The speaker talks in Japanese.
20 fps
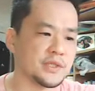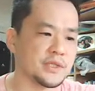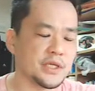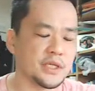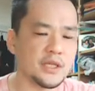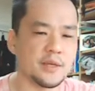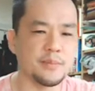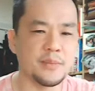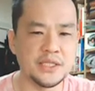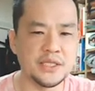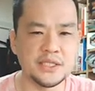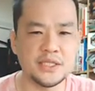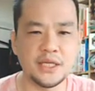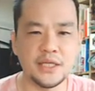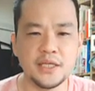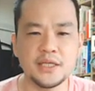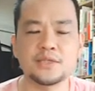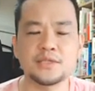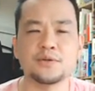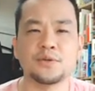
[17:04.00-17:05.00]
者ってめっちゃ
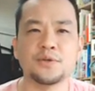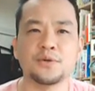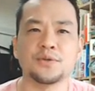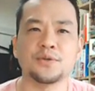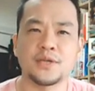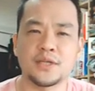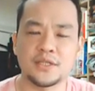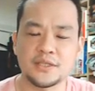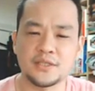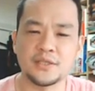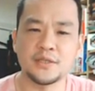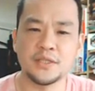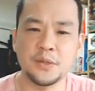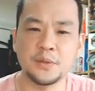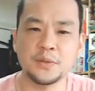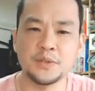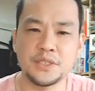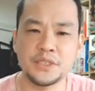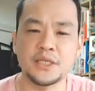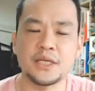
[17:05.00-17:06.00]
キリスト教徒なんですよ。日
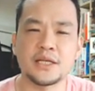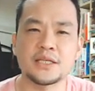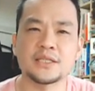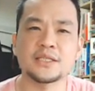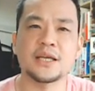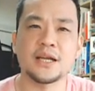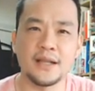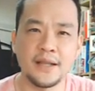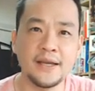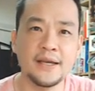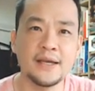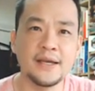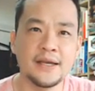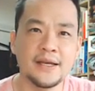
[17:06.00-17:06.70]
本人からしたらね。